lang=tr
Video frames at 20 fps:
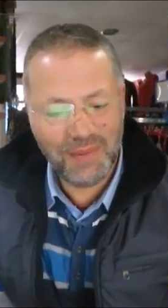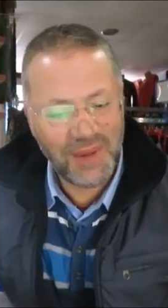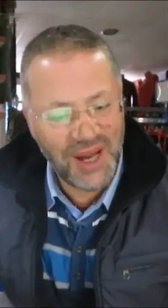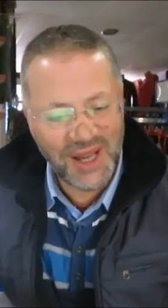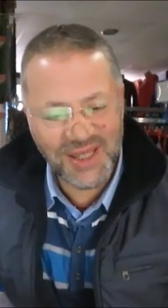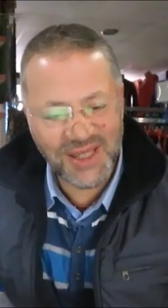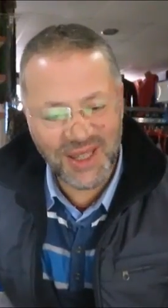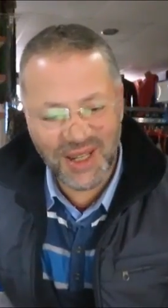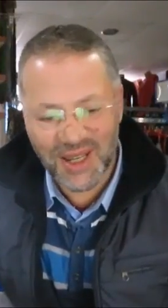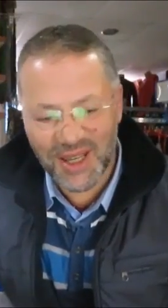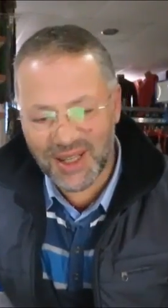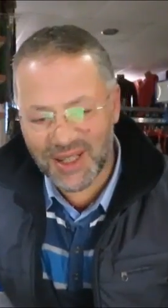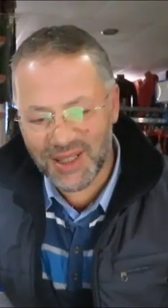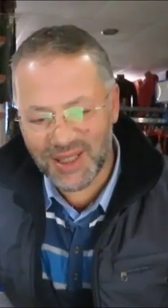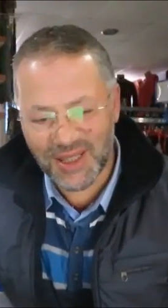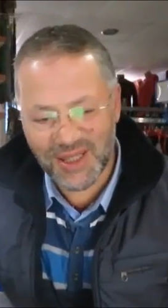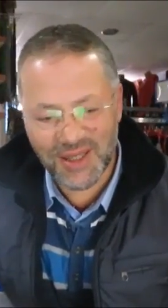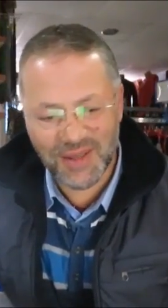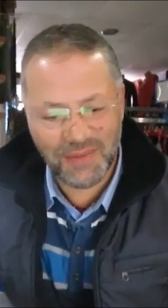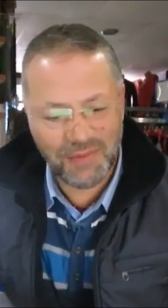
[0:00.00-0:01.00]
Bazı
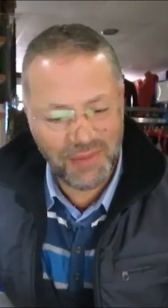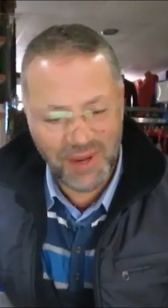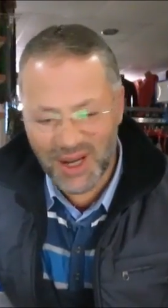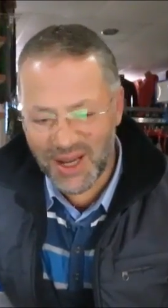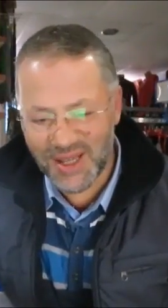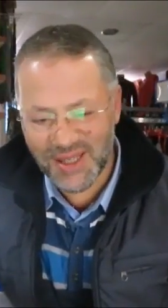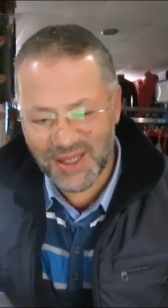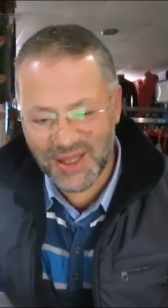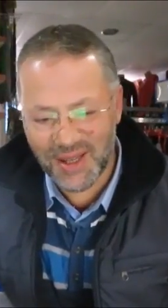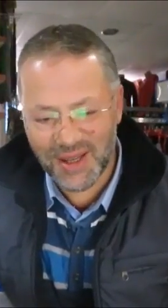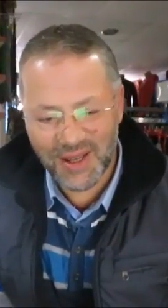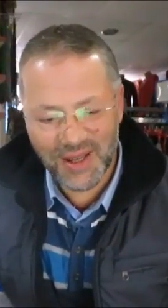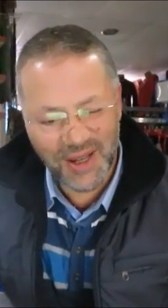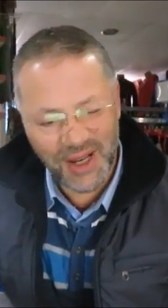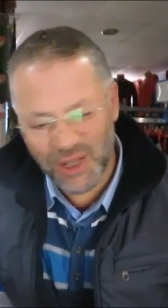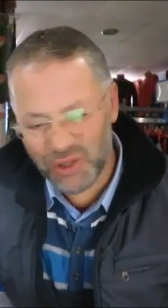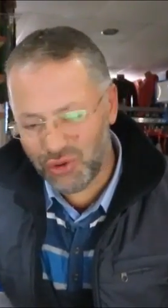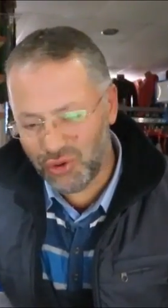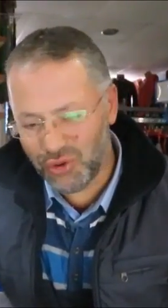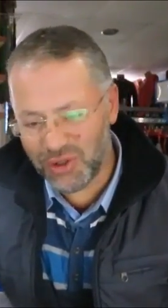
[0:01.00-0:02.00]
Nicholas bazı
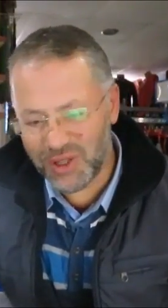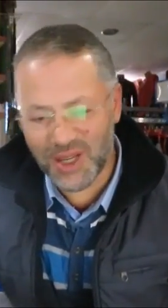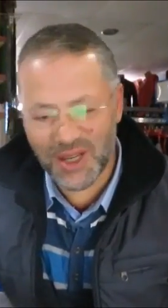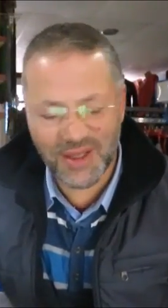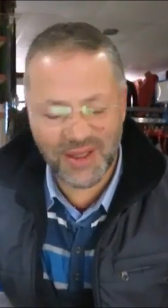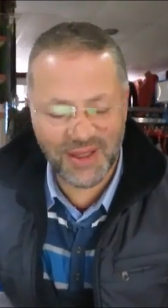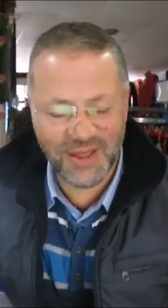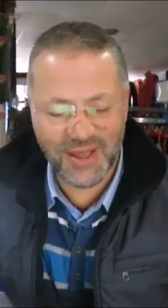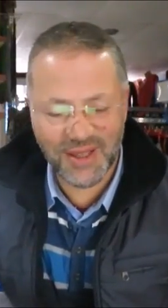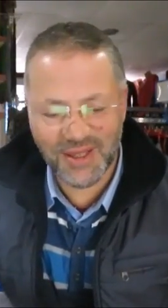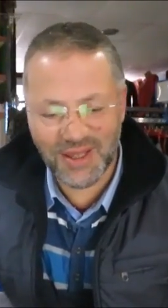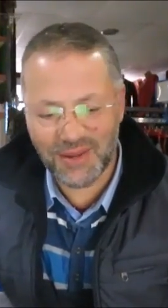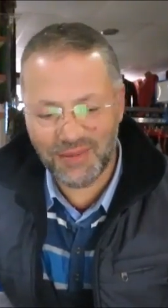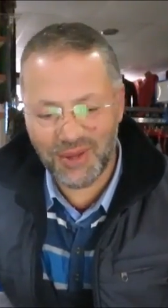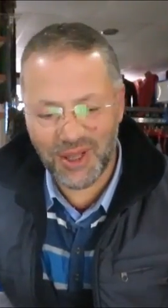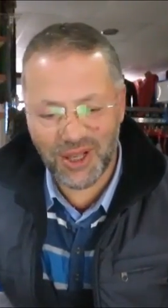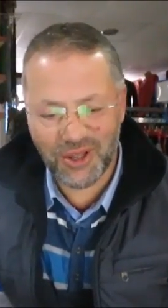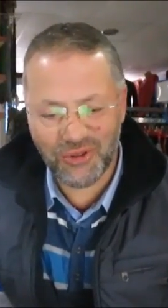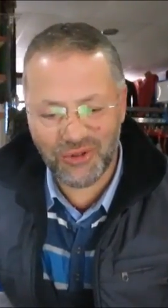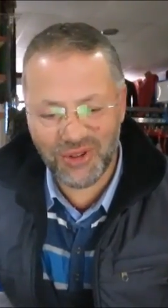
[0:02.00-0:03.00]
kaçurdan
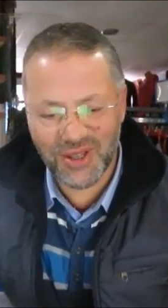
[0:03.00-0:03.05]
desem ilk